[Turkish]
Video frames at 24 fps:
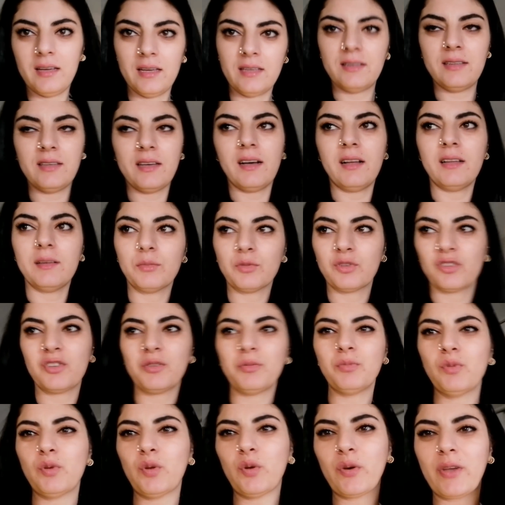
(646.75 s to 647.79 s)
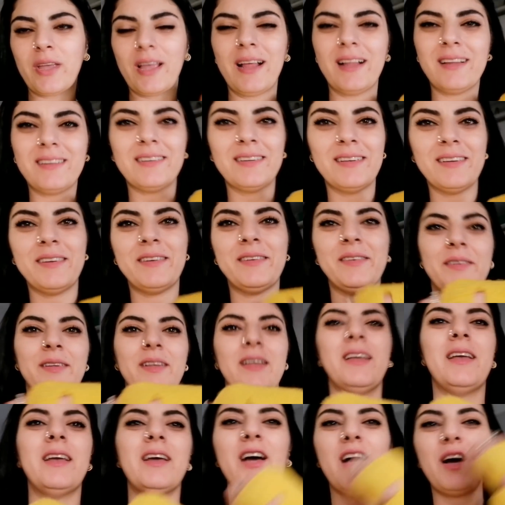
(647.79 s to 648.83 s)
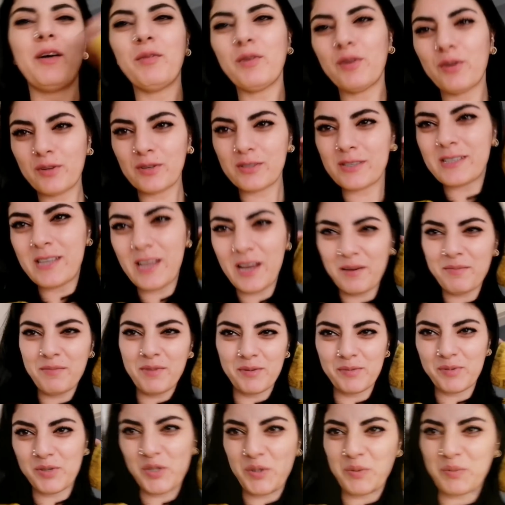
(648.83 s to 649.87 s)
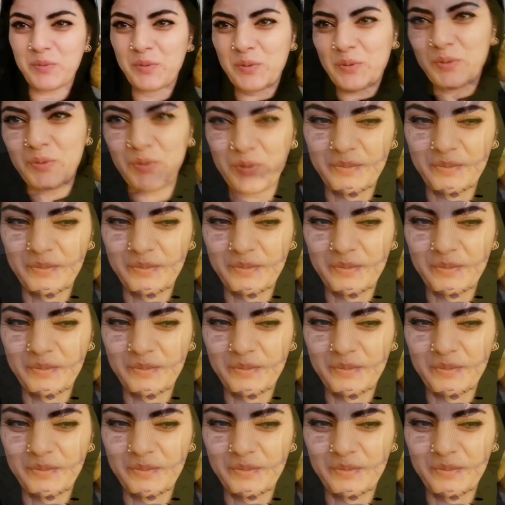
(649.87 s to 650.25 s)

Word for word: hediye almıştım da o geldi. Ama göstermeyeyim şimdi.